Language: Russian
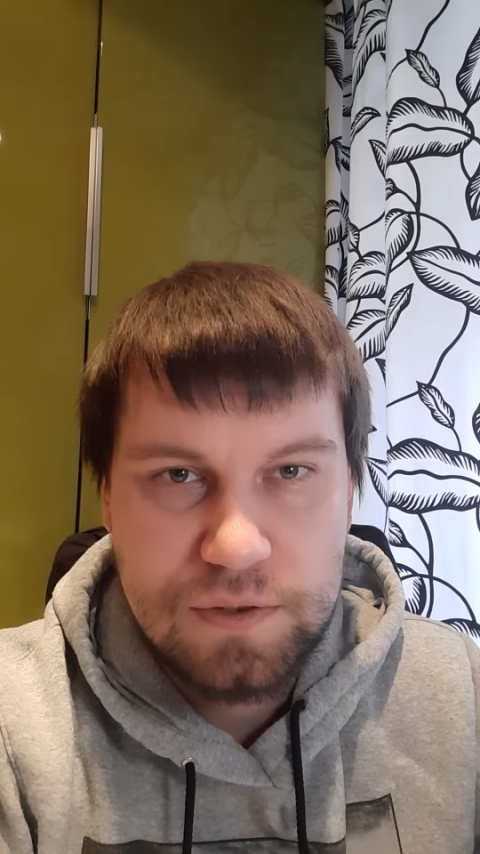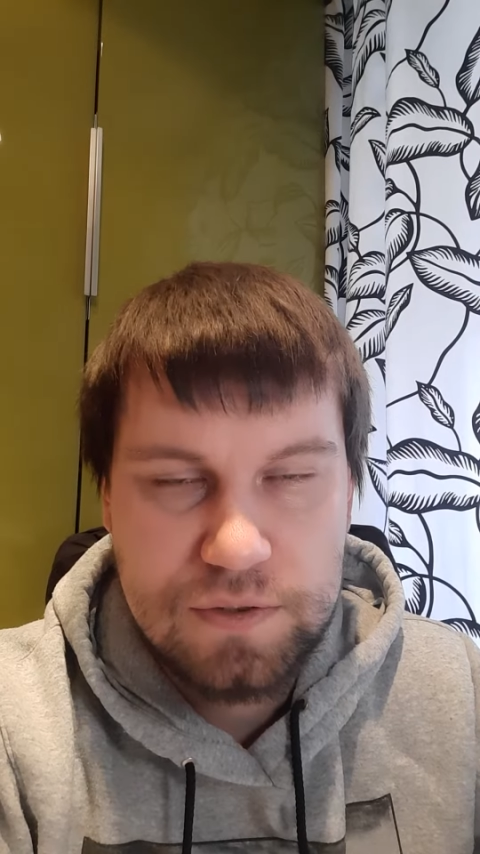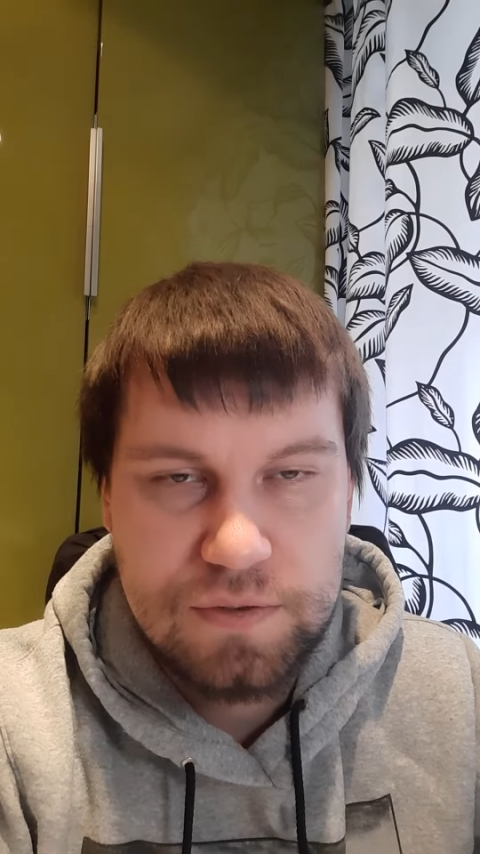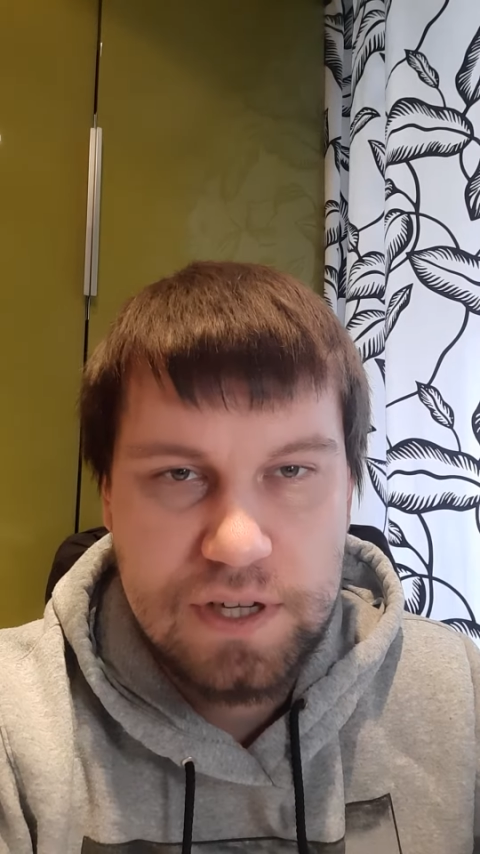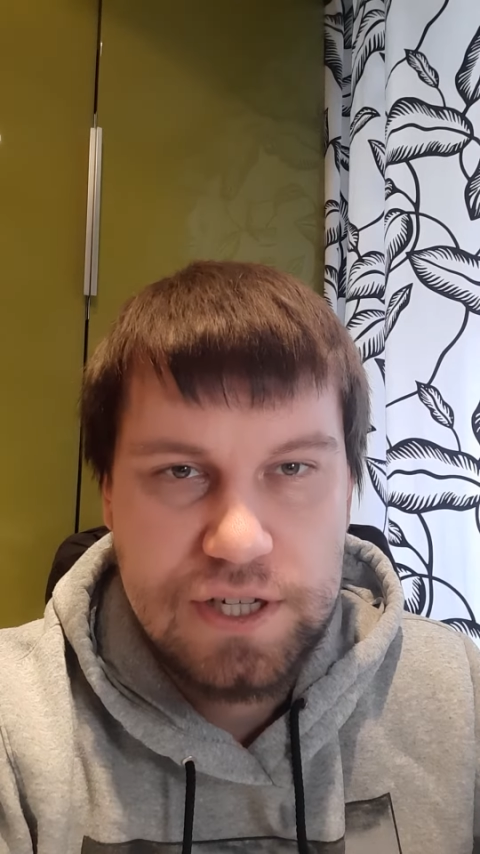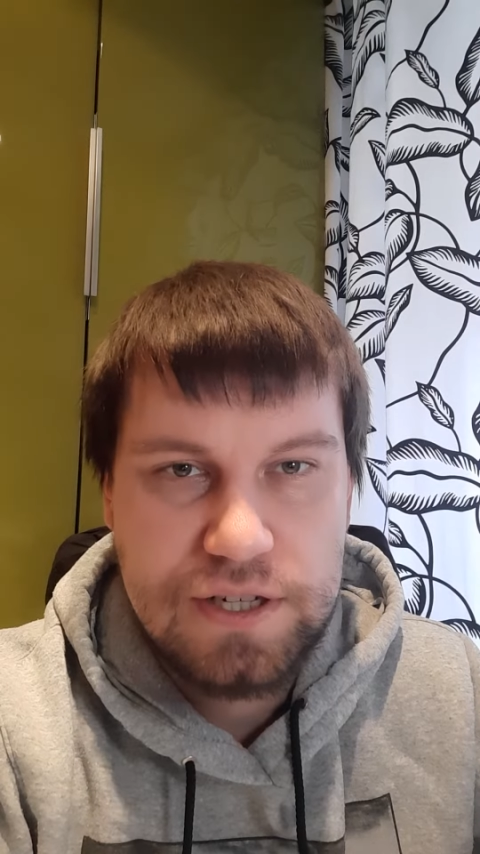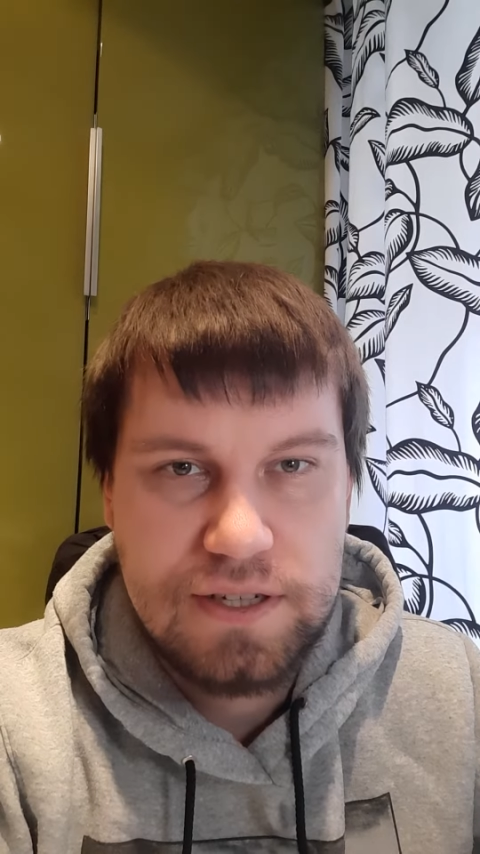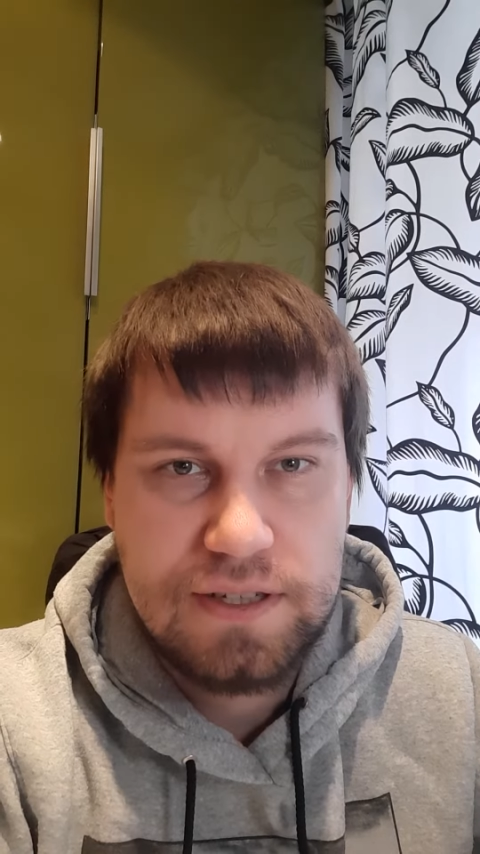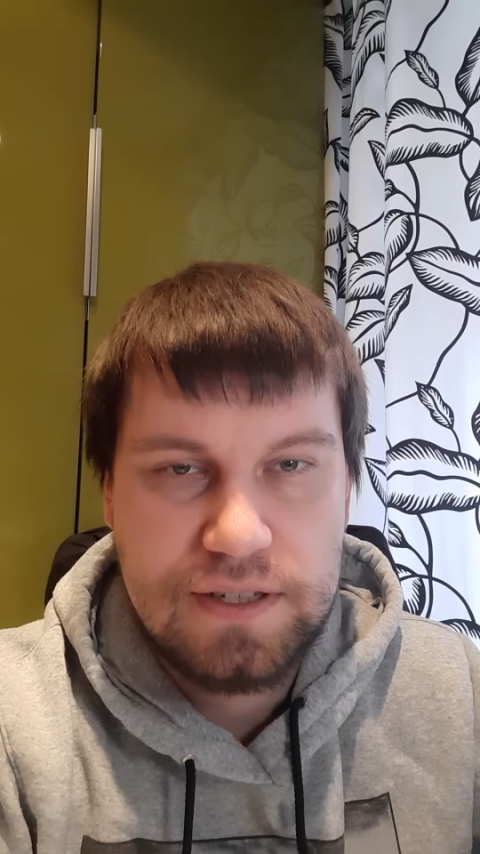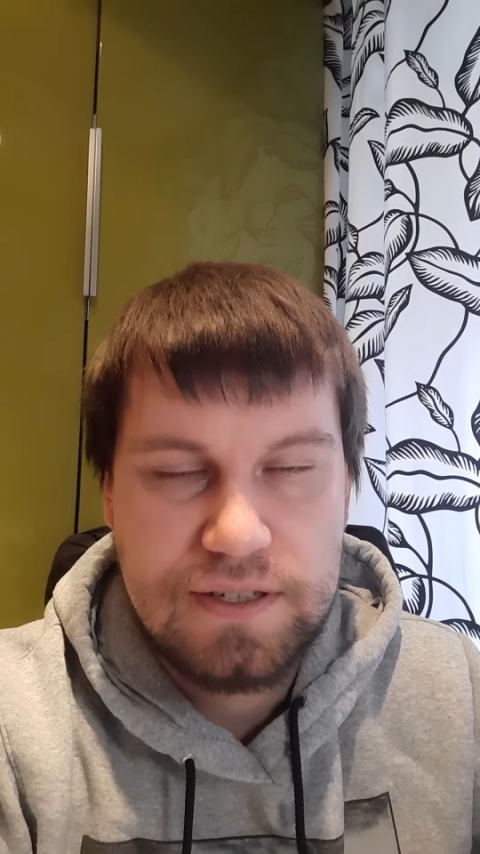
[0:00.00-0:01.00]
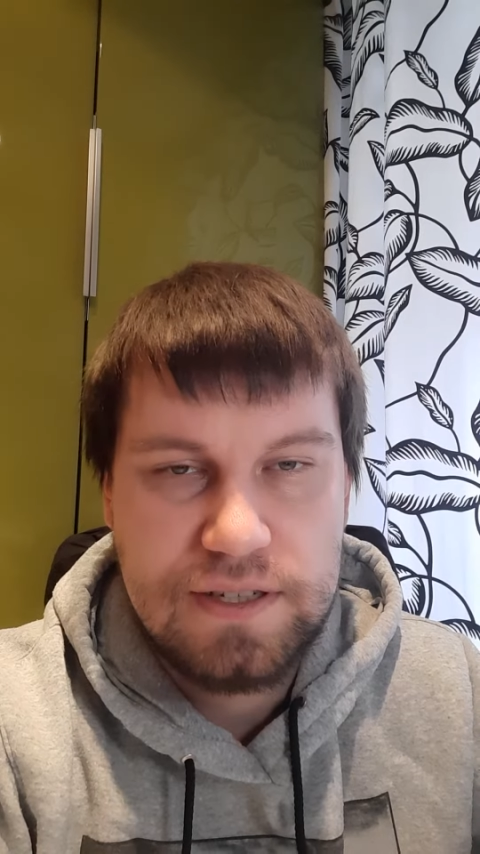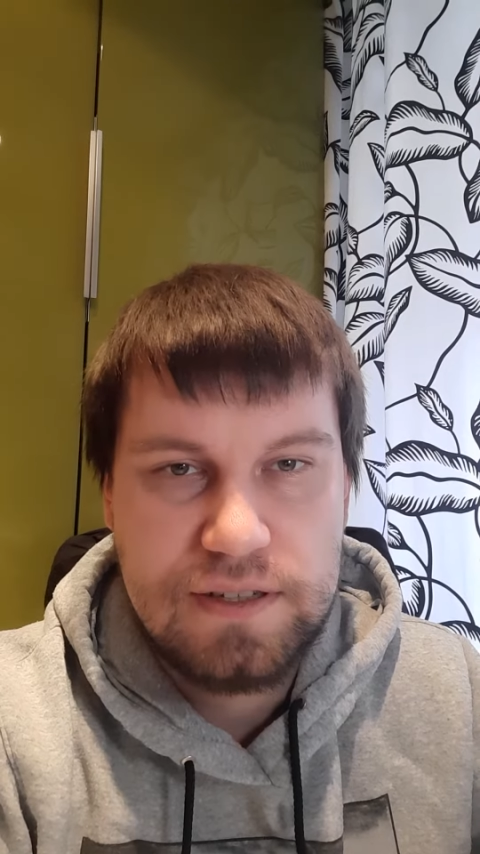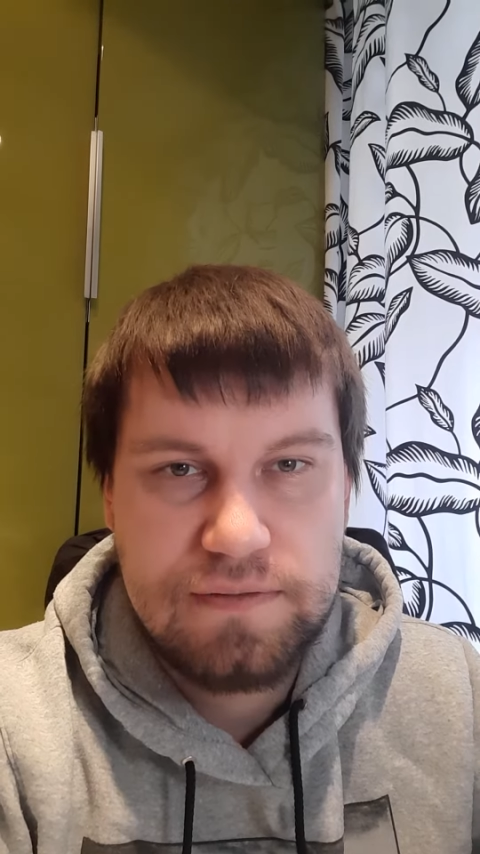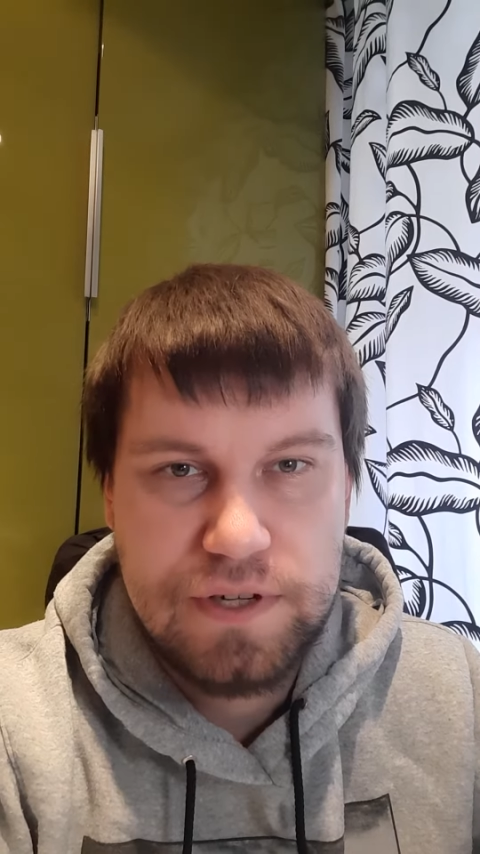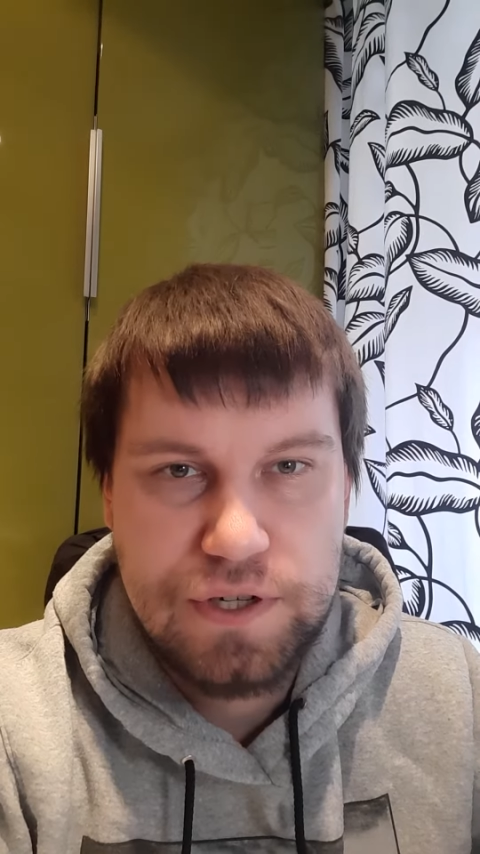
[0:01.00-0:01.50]
То есть удача – это
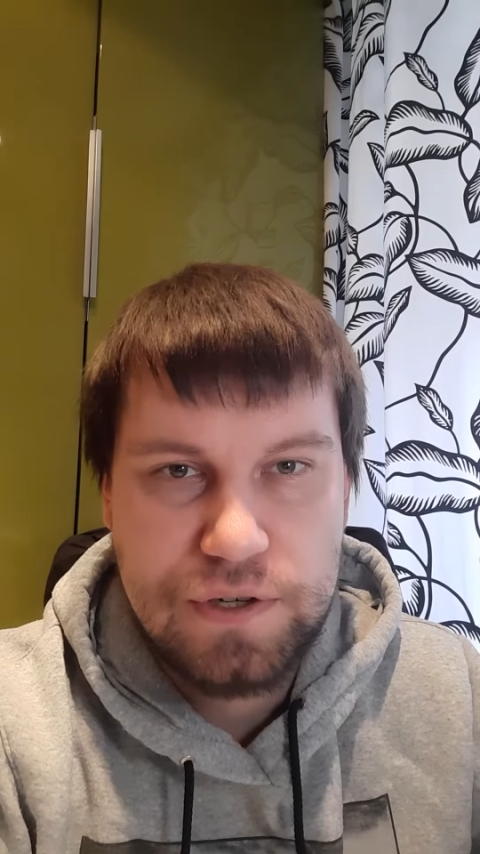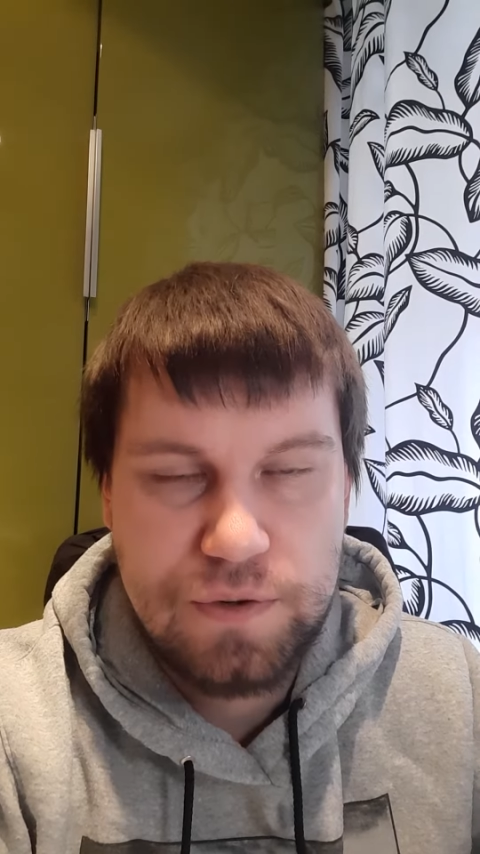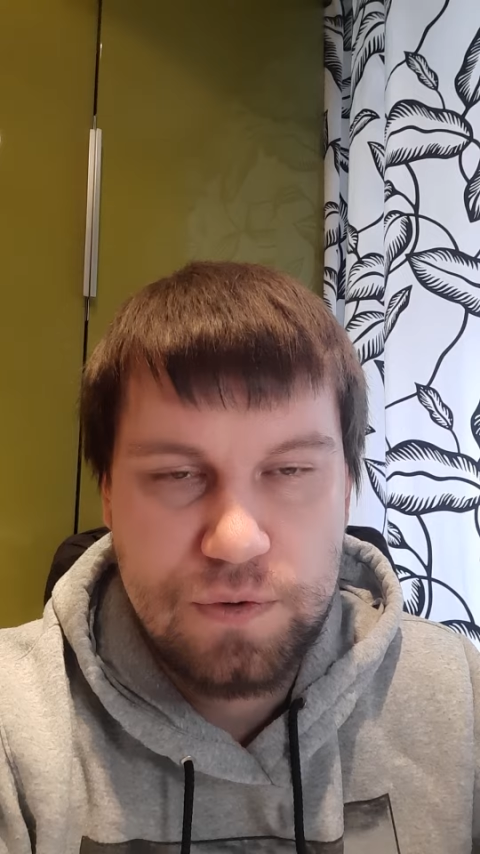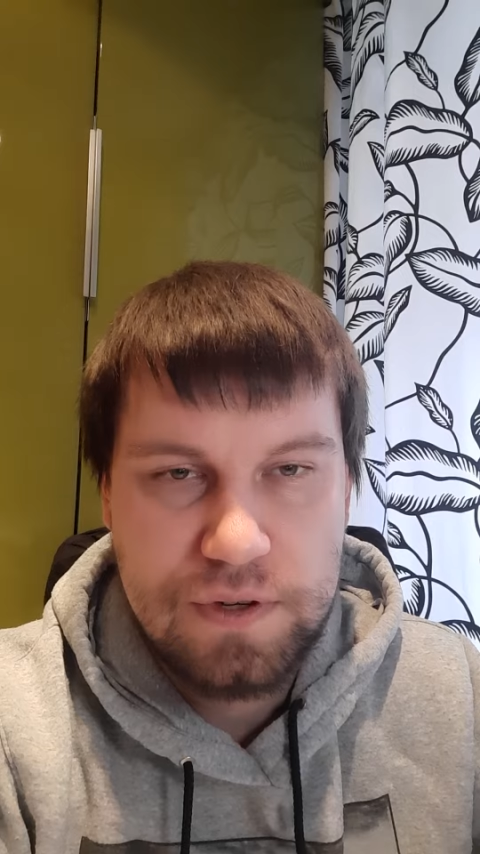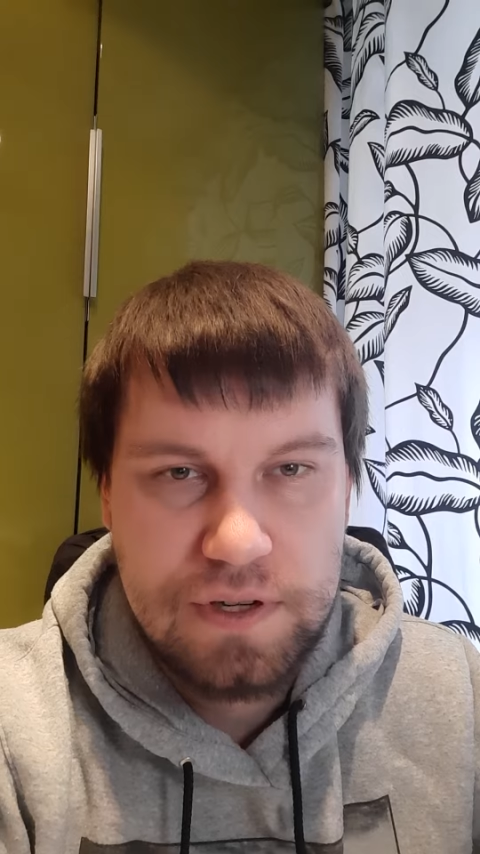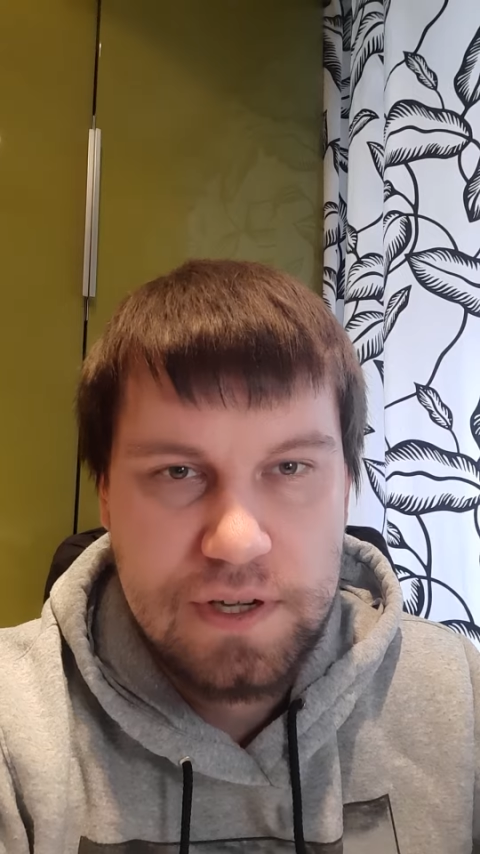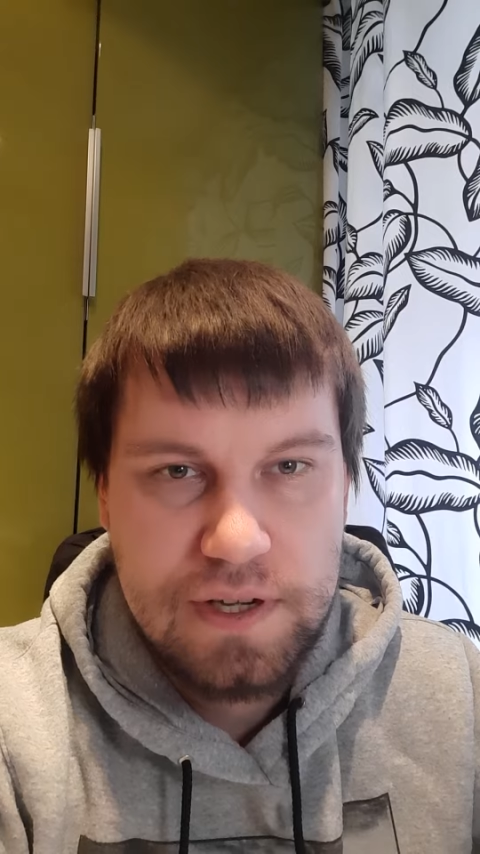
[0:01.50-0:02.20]
дело ваших рук.